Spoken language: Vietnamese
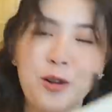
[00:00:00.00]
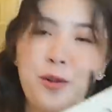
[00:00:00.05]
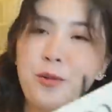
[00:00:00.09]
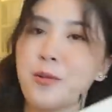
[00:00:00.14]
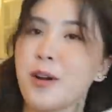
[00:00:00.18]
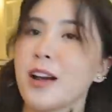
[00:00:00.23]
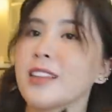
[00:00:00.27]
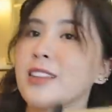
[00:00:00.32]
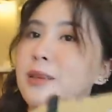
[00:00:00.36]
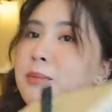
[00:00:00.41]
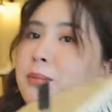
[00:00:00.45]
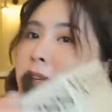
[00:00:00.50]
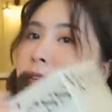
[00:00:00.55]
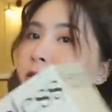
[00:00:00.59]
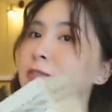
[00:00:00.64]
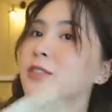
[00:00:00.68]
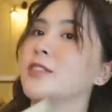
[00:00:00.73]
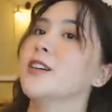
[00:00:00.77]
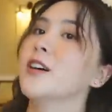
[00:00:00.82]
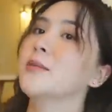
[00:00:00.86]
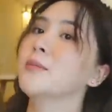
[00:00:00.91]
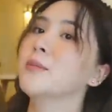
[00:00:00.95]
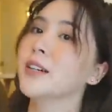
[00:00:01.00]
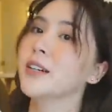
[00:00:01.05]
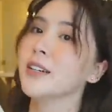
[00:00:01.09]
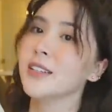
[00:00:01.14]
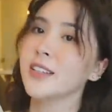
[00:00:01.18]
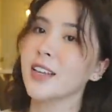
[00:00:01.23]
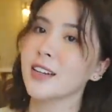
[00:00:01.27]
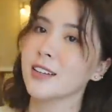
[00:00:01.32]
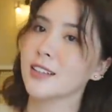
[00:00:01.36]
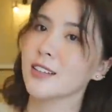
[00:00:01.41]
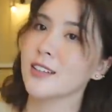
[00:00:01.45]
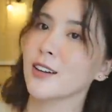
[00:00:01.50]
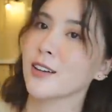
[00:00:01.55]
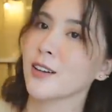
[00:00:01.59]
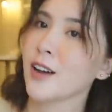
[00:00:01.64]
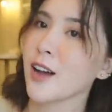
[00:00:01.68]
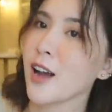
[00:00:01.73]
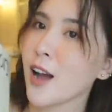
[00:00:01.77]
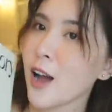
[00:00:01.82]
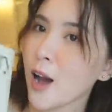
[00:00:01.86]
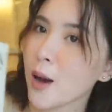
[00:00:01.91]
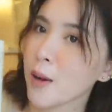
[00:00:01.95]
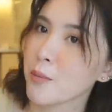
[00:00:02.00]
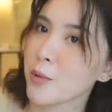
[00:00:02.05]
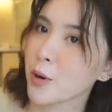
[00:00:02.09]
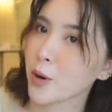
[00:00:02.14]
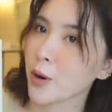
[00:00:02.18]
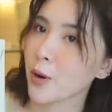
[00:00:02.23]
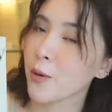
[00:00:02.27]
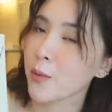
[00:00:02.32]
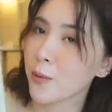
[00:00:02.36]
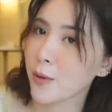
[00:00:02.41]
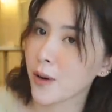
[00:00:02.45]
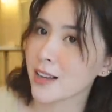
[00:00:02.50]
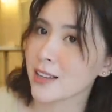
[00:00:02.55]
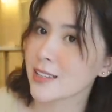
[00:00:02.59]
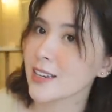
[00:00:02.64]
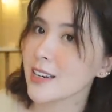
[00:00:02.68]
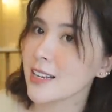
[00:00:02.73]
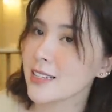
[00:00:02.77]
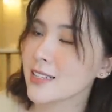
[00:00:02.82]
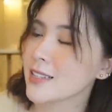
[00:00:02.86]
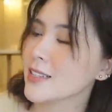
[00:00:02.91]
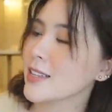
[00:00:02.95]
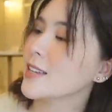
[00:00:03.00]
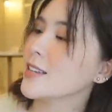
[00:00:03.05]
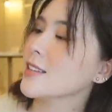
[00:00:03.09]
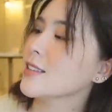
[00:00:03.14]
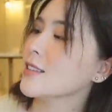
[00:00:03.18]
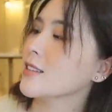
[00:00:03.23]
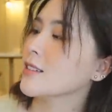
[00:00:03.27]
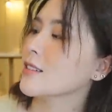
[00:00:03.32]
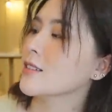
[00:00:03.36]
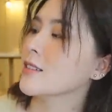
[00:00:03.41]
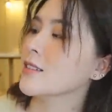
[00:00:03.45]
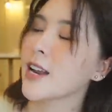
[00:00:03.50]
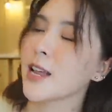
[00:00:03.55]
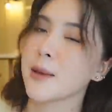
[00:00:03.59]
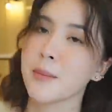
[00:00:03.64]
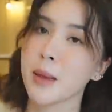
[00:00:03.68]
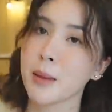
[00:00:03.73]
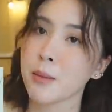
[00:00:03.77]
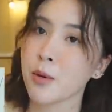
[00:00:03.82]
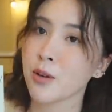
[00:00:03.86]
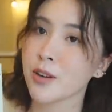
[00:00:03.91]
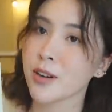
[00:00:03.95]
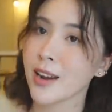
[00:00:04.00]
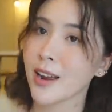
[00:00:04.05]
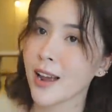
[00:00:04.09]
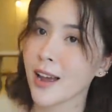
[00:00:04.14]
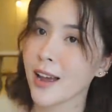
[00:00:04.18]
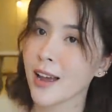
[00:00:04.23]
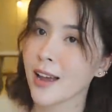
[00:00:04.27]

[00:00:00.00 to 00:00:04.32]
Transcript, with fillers: Hôm qua thì mình vừa mới nhận được một cái hộp quà rất là xinh từ De Memoria